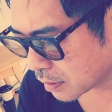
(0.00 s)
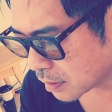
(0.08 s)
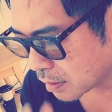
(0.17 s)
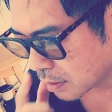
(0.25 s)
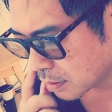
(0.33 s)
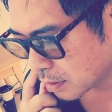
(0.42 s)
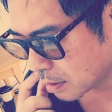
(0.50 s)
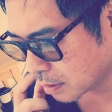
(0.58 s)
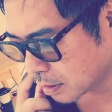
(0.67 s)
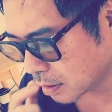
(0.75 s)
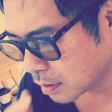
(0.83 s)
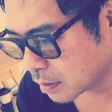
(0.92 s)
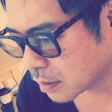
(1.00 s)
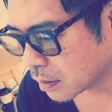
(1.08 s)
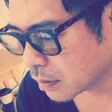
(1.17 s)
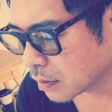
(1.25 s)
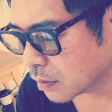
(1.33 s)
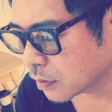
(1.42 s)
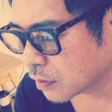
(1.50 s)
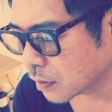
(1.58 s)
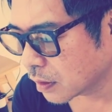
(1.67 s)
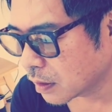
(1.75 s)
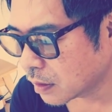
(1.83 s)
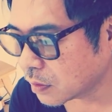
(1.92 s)
に対して、てっちゃんっていう人
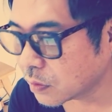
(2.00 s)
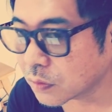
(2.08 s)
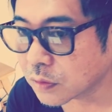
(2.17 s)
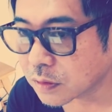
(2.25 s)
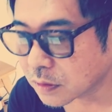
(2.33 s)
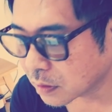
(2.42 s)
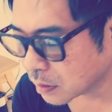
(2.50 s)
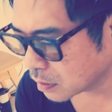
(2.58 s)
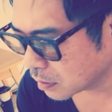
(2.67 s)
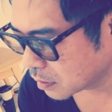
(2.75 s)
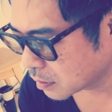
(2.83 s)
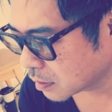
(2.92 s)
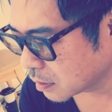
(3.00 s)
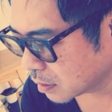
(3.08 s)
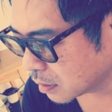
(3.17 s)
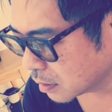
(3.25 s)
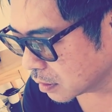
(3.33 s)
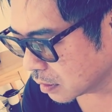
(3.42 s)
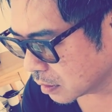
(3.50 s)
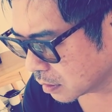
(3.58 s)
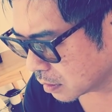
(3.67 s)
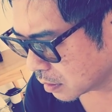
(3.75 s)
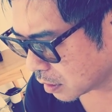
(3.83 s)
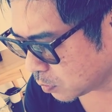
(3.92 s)
が反論したんですかね。
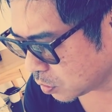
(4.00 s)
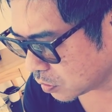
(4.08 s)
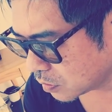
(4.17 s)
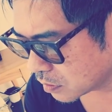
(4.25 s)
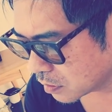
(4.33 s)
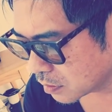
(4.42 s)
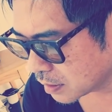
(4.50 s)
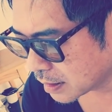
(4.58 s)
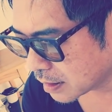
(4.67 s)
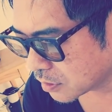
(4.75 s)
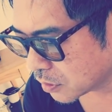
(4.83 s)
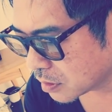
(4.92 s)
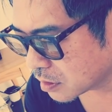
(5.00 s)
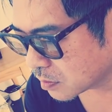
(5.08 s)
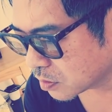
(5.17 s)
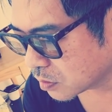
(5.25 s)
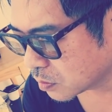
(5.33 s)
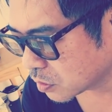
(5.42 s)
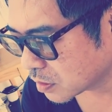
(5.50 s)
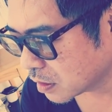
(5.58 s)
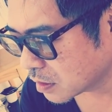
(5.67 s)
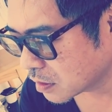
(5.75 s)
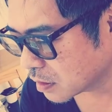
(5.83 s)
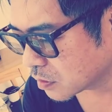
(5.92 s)
アミューズに対しては自分も
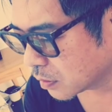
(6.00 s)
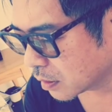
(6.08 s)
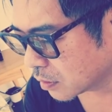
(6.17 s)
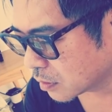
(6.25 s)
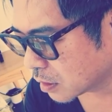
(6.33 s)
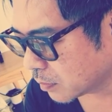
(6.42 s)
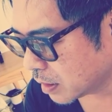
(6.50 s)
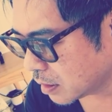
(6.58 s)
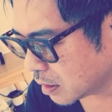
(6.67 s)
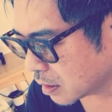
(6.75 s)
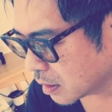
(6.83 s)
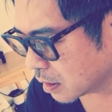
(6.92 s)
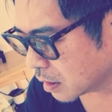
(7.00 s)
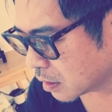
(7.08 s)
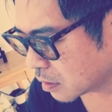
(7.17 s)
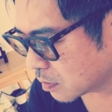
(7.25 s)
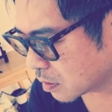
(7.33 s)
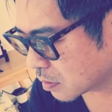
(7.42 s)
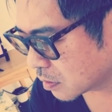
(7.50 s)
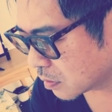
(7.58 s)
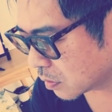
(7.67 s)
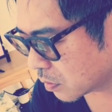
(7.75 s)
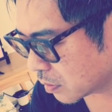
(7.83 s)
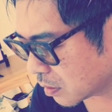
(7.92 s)
再生数を上げるために、春馬く
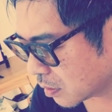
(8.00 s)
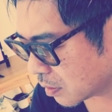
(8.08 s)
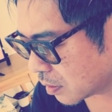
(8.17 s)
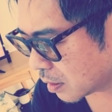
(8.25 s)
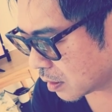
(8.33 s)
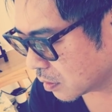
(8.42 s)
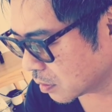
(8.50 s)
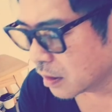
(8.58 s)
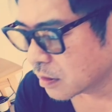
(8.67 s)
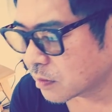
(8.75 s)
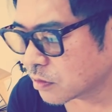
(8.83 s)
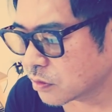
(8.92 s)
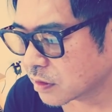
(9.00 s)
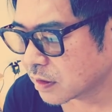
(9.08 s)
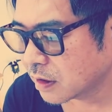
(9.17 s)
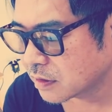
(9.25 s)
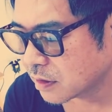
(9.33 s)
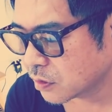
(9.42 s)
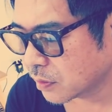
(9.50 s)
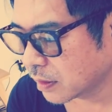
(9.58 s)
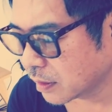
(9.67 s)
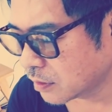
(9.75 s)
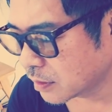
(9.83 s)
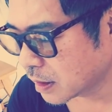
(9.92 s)
んの動画が、自分は再生数を
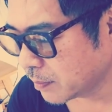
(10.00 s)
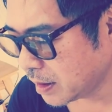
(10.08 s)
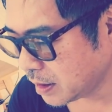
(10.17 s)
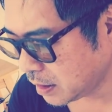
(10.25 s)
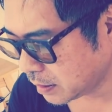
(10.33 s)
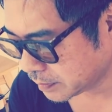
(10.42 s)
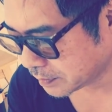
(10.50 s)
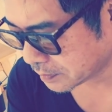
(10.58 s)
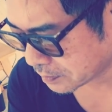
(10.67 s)
上げるために、